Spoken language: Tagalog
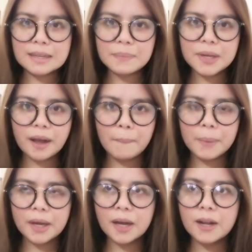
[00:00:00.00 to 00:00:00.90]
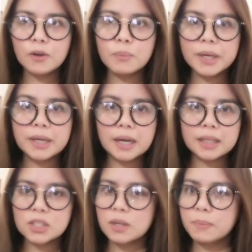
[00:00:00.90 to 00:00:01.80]
sarap ng kape. Akala ko may
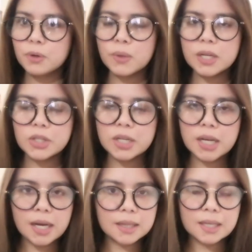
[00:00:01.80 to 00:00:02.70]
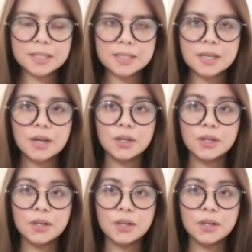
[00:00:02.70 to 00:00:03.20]
gatas siya, pero wala siyang gatas.